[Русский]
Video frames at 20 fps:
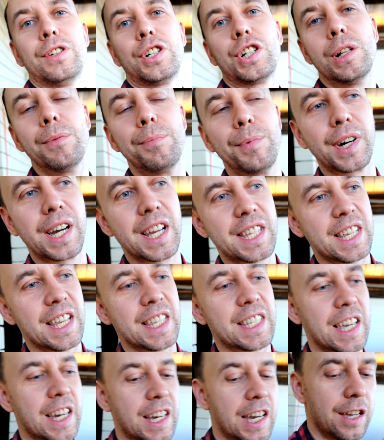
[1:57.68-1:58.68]
вышел
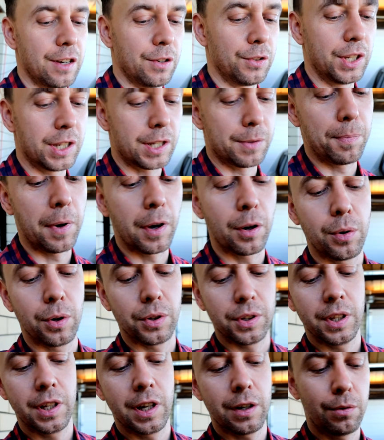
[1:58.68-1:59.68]
показать, какая у нас
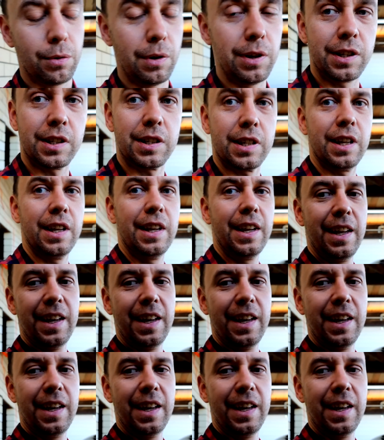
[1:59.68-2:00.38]
погода на улице.